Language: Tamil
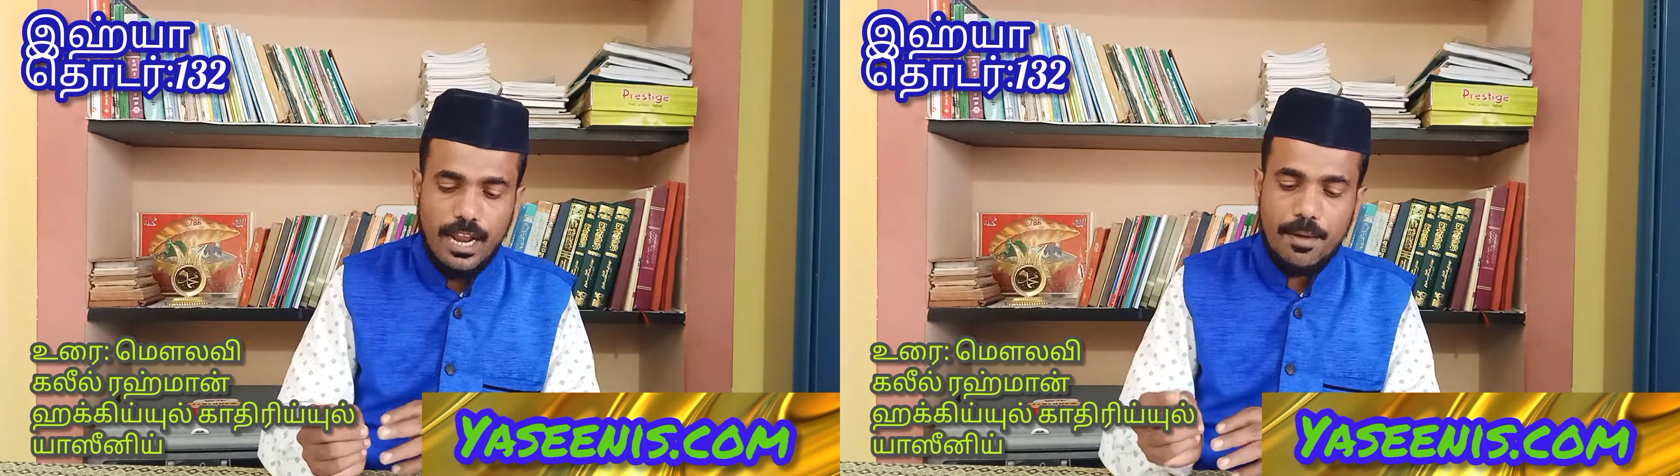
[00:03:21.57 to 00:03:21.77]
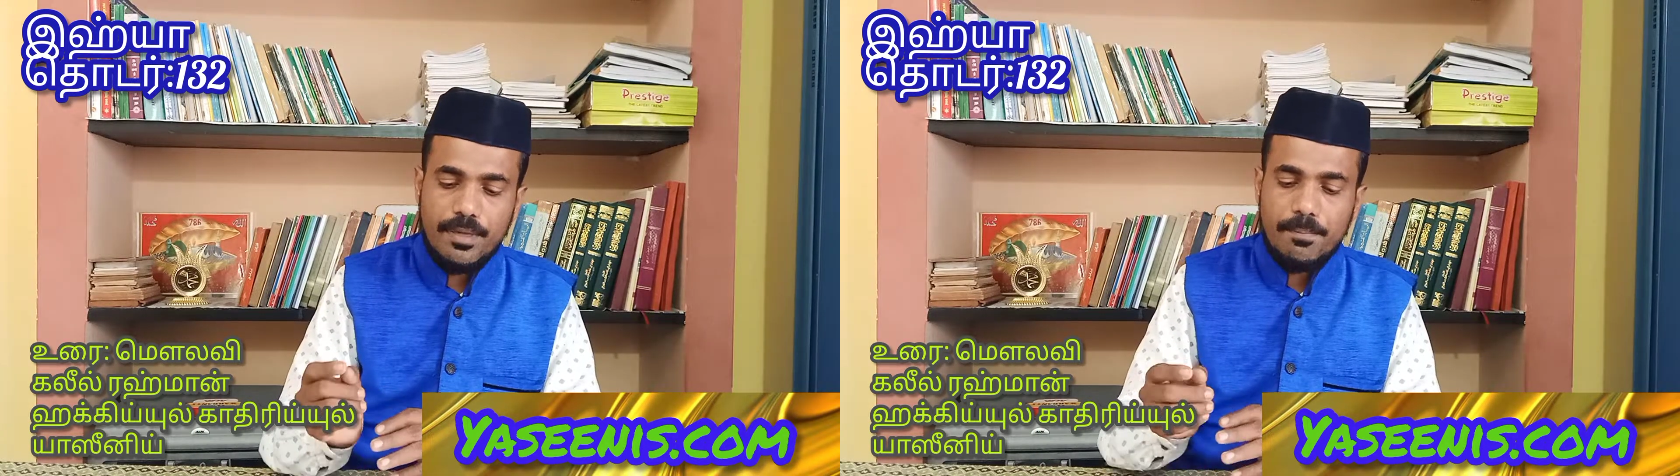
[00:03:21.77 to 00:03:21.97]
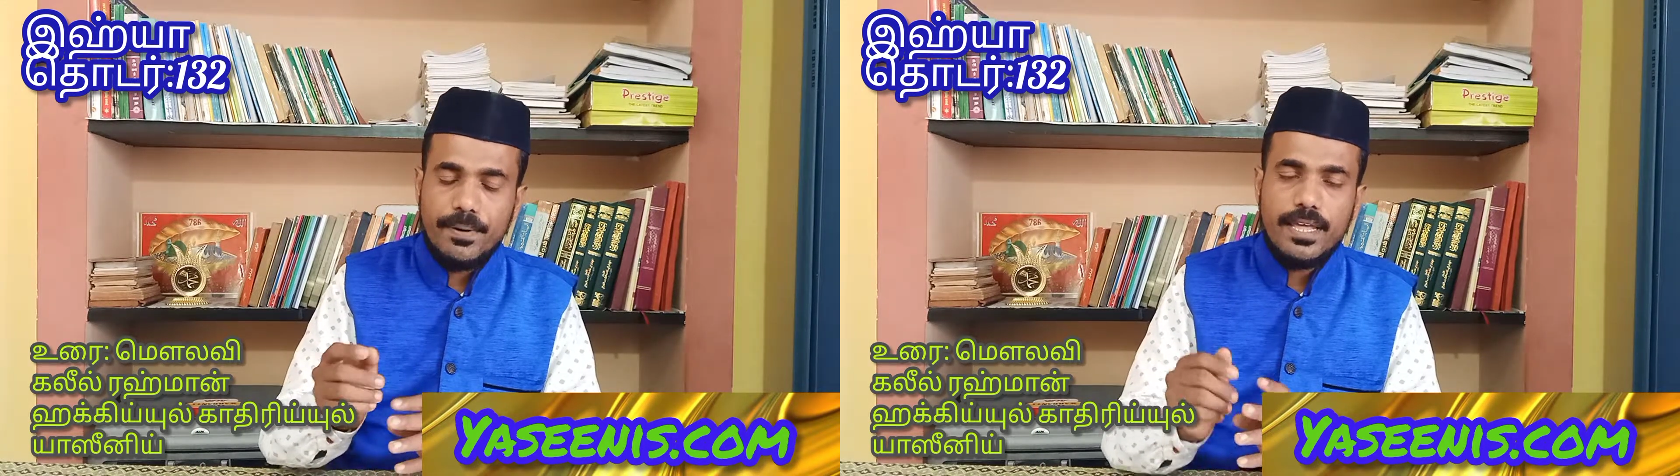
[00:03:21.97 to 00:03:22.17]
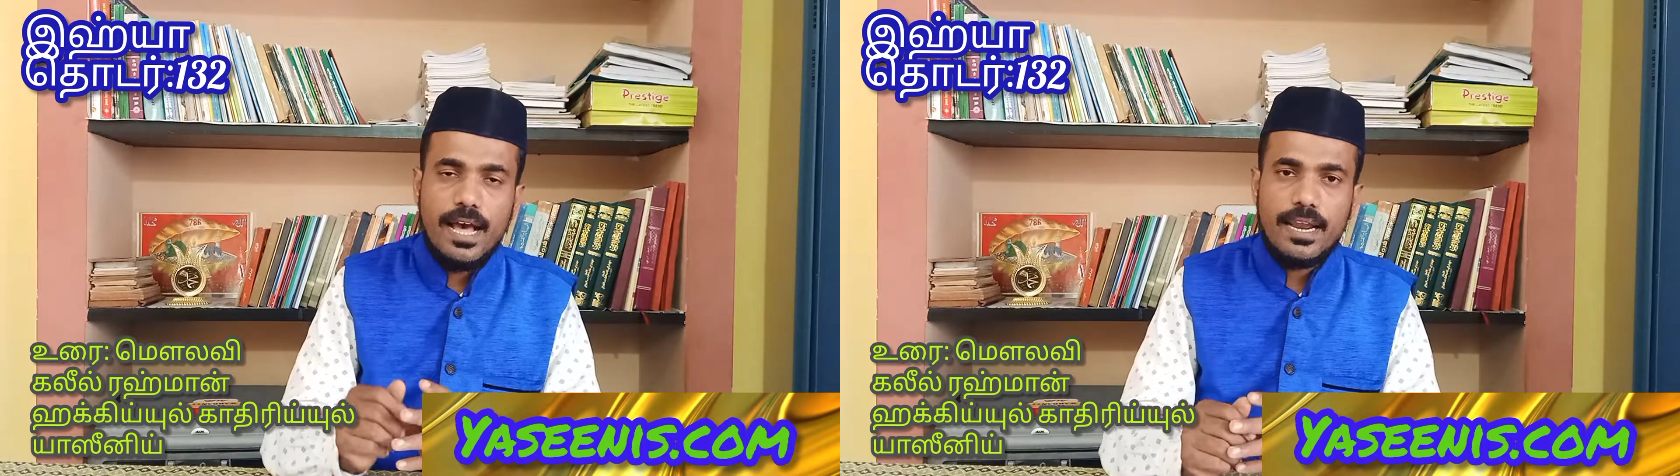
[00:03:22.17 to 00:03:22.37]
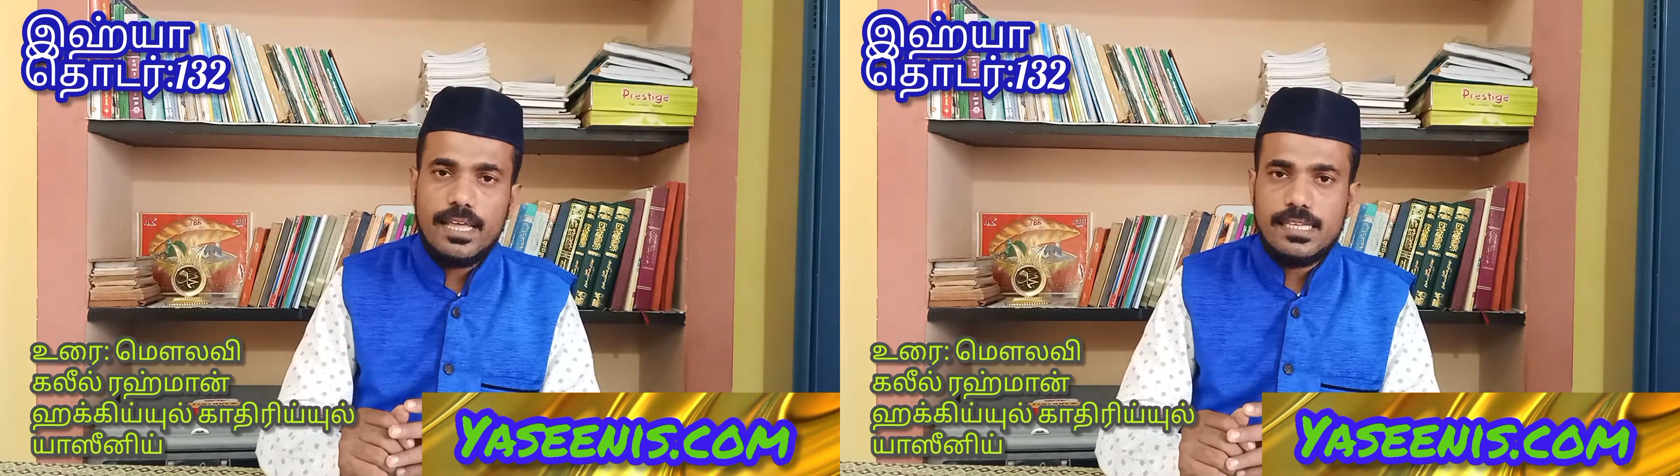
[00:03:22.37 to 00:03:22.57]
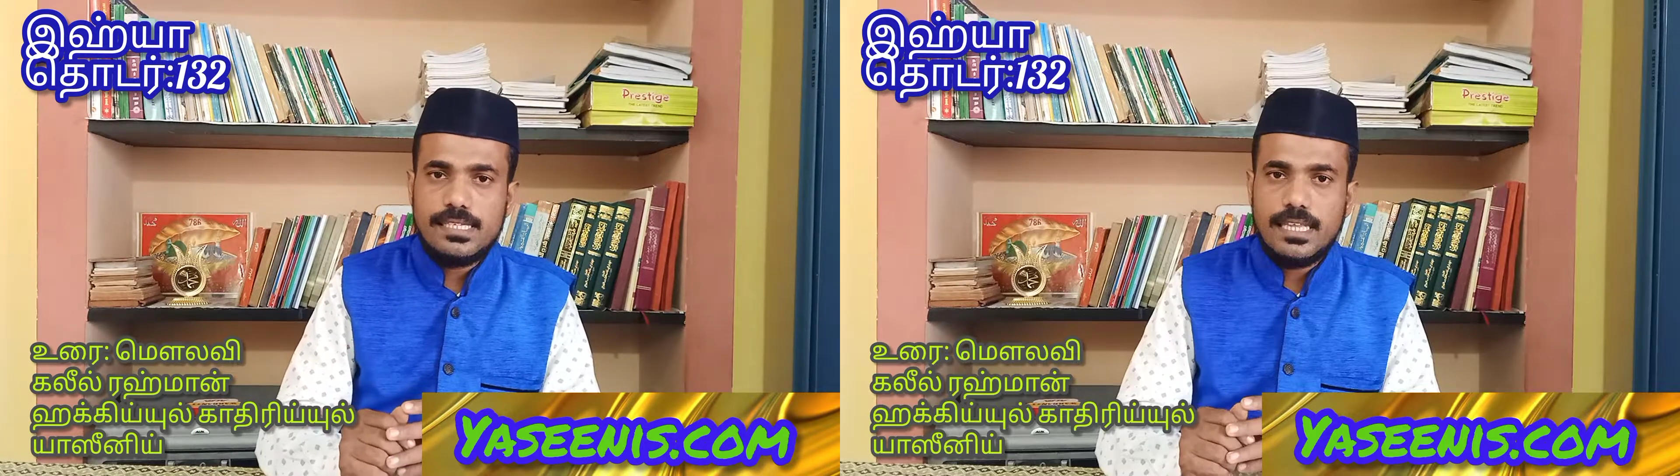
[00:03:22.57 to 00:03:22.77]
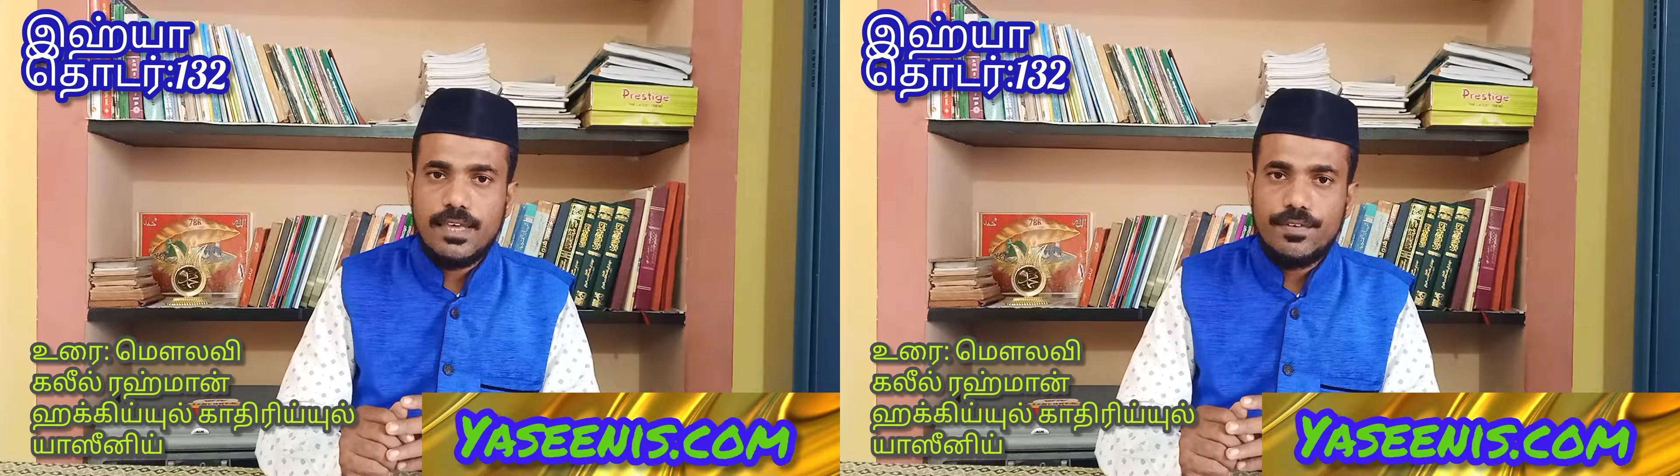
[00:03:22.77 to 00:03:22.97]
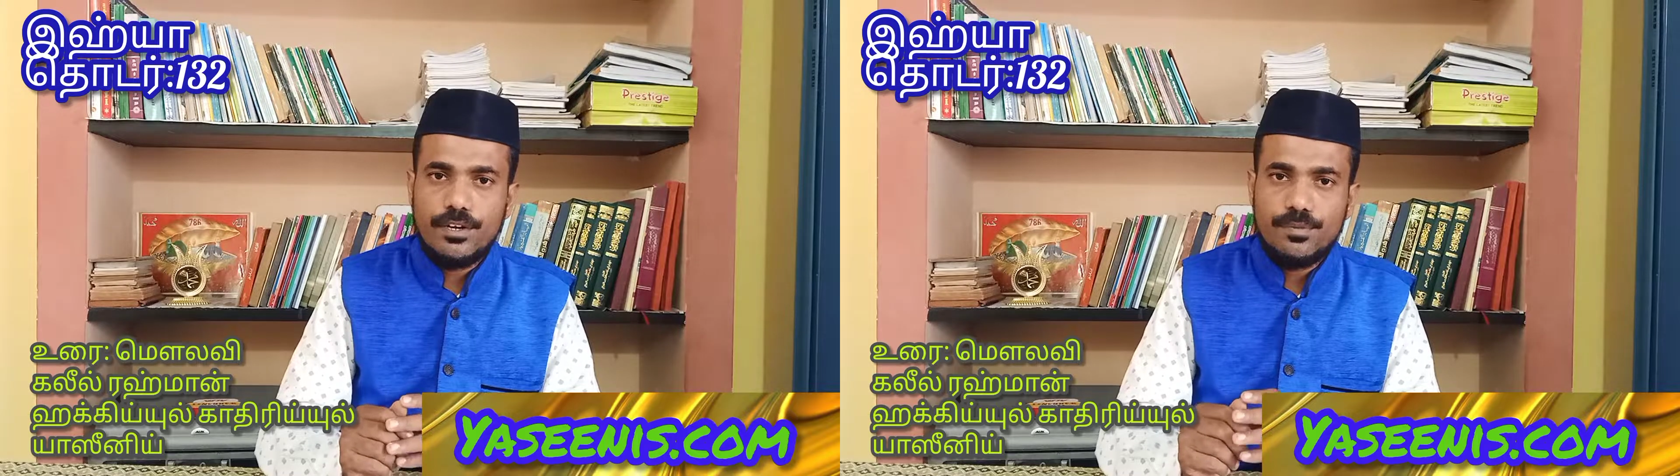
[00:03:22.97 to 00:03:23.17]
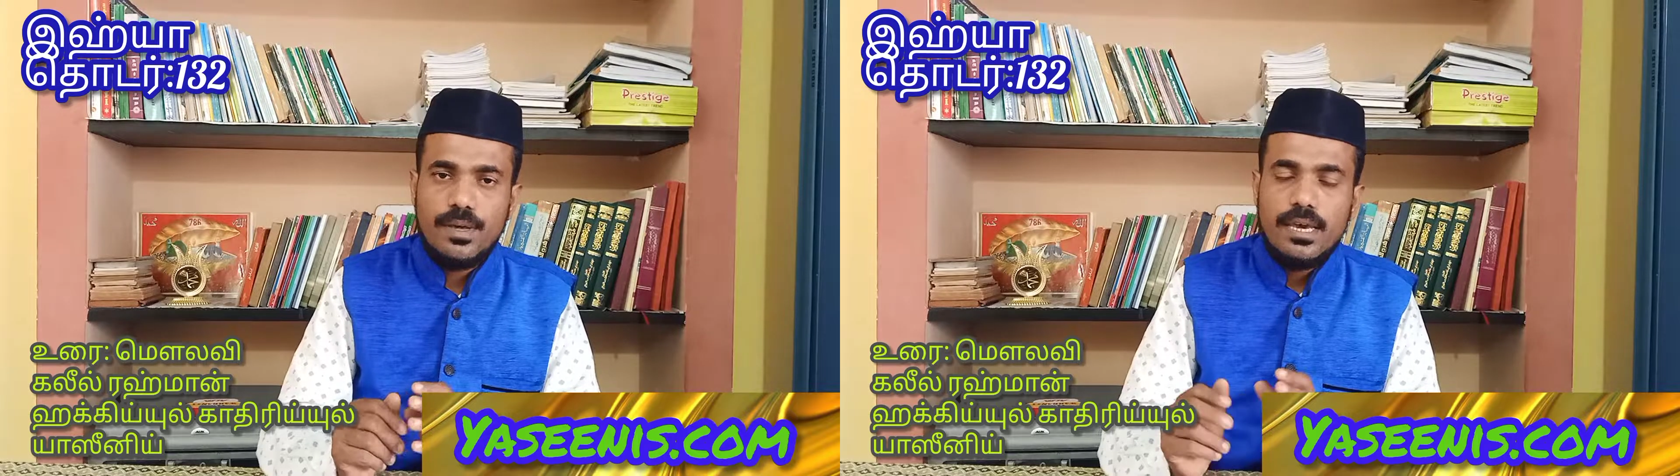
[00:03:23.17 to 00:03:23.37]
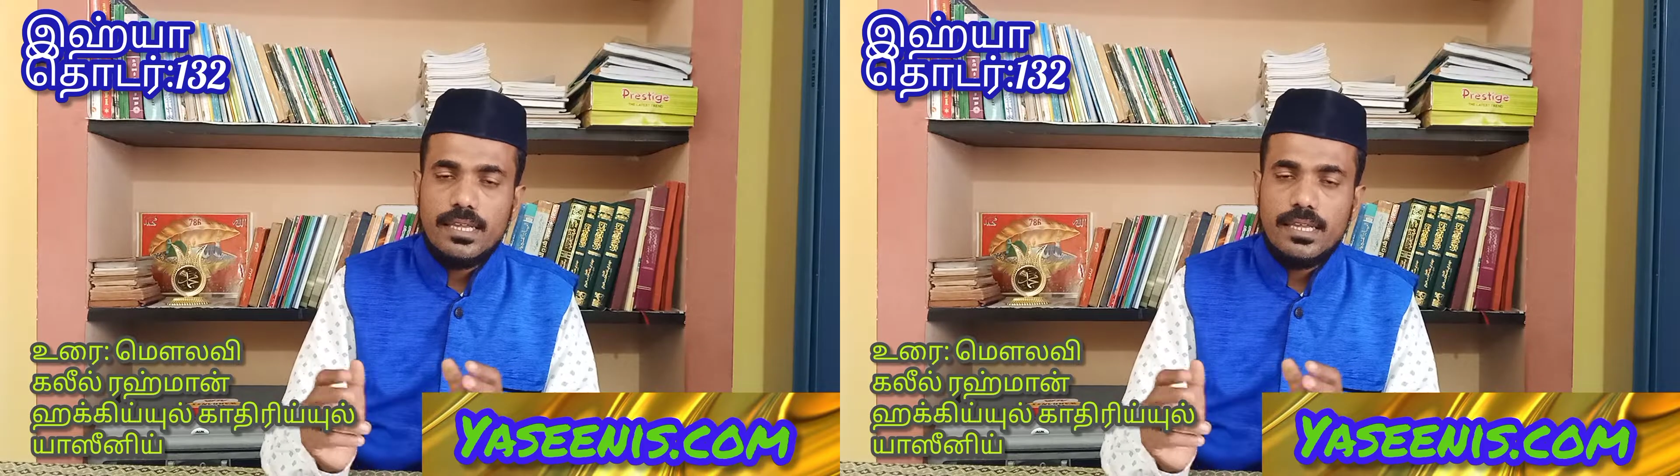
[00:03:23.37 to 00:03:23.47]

நாம் எப்படி ஆராய்ச்சி செய்ய வேண்டும்